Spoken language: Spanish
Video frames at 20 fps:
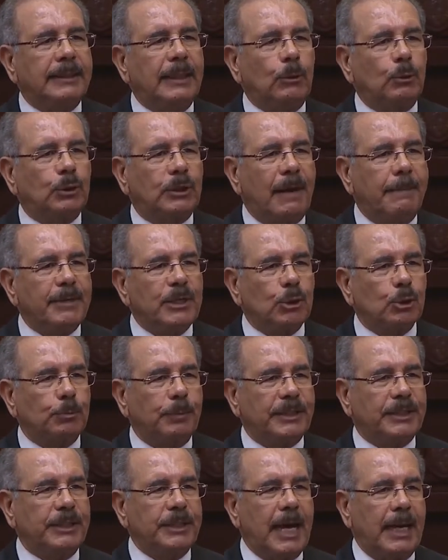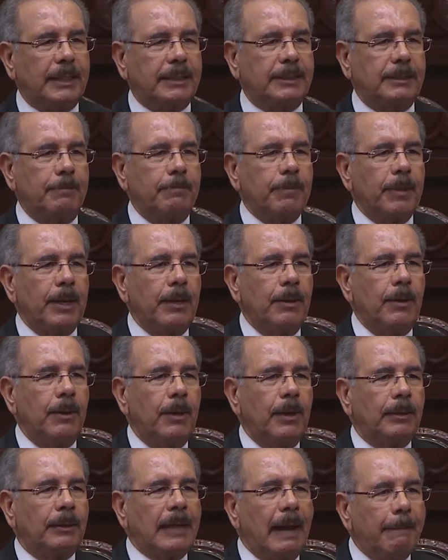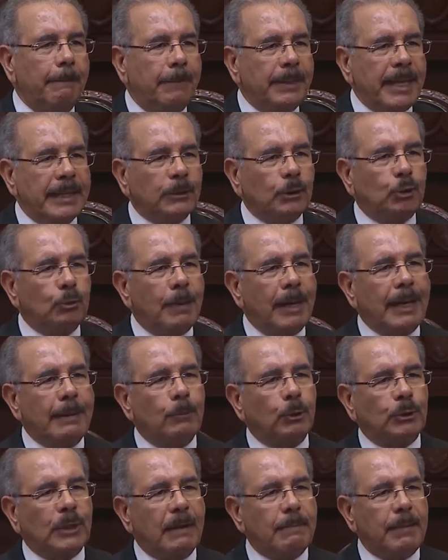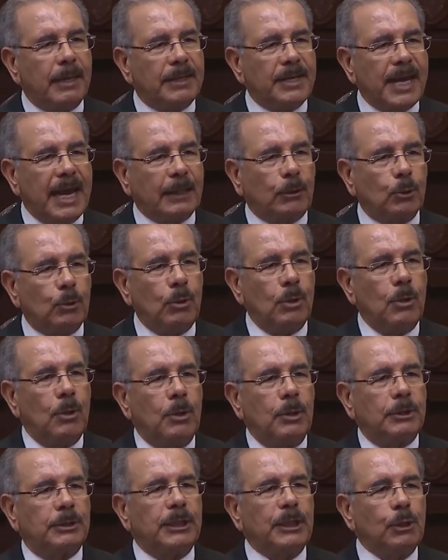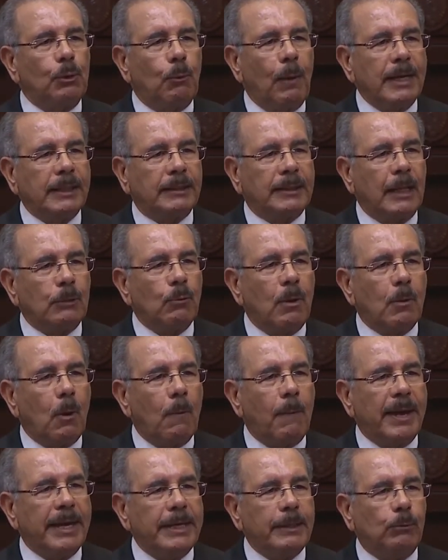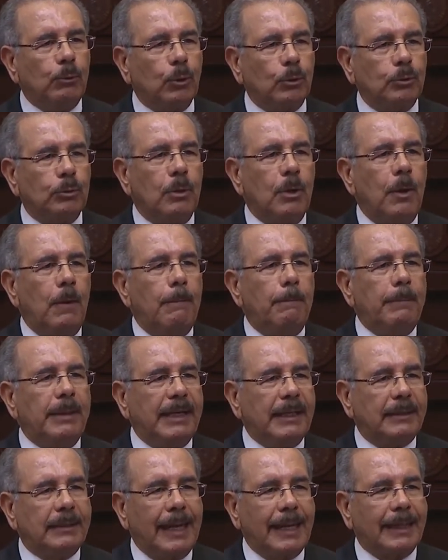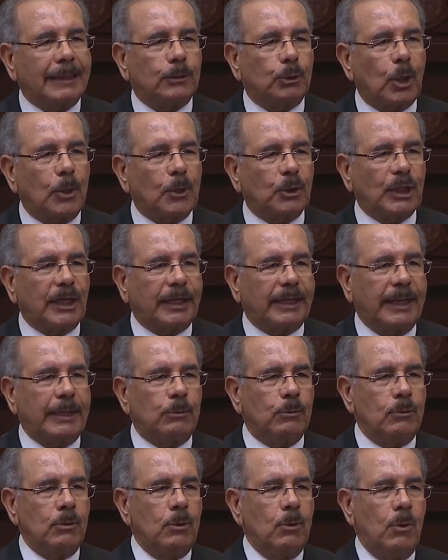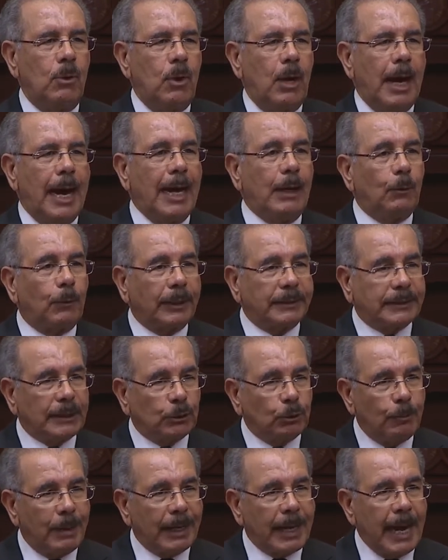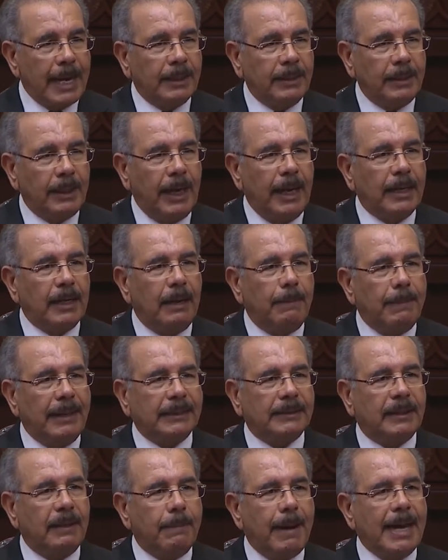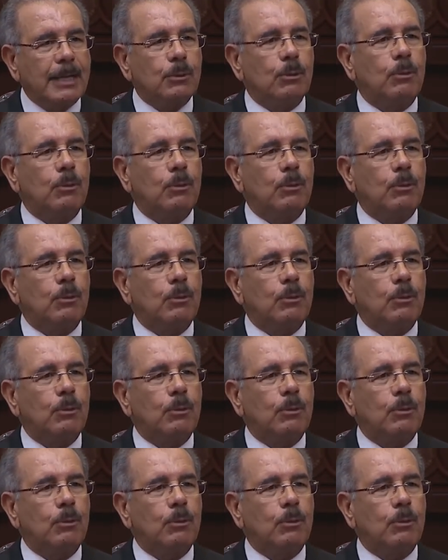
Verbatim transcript: patrióticos, anunciando refuerzos para la frontera para proteger la patria amada, aparecieron las reacciones delirantes de otros tiempos.